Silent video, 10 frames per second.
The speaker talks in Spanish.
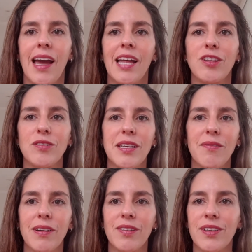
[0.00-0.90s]

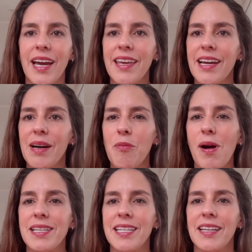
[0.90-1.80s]
Entonces, cuando ya
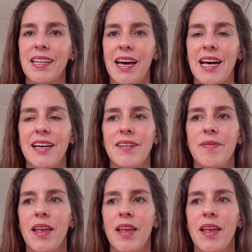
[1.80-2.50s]
llegamos a cierta edad,